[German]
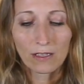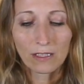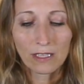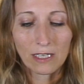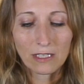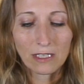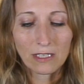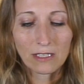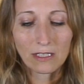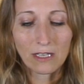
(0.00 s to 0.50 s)

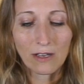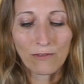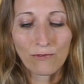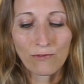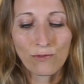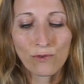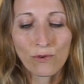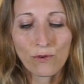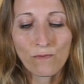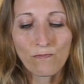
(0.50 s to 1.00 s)
Das ist
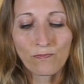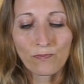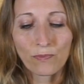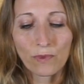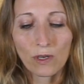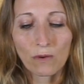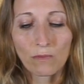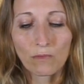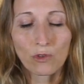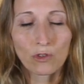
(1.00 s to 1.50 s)
dafür
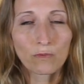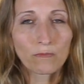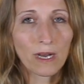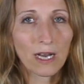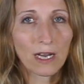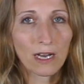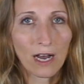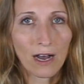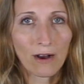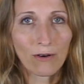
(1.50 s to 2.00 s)
muss
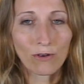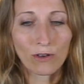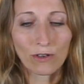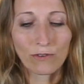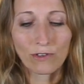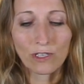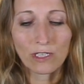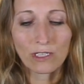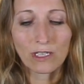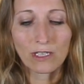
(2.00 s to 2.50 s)
man auch
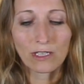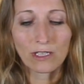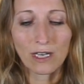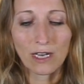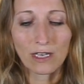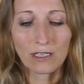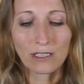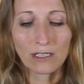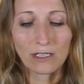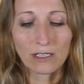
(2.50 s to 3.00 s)
wissen,
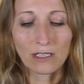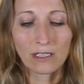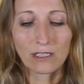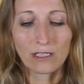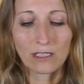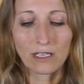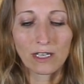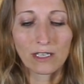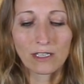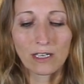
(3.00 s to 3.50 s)
dass die
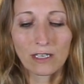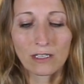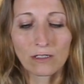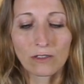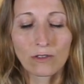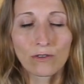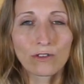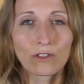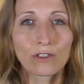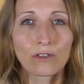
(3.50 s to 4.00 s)

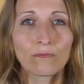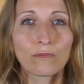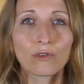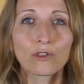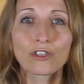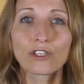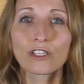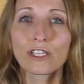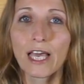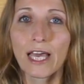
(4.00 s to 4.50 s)
Zedernüsse
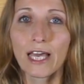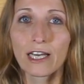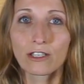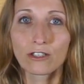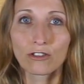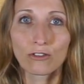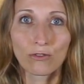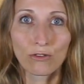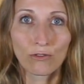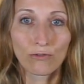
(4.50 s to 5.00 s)
müssen
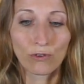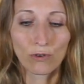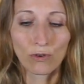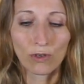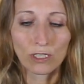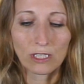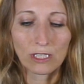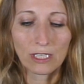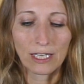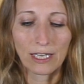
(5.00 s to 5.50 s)
erst durch
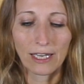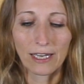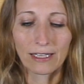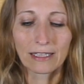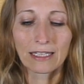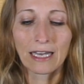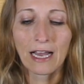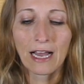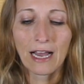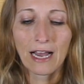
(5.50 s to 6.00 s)
Frost gehen.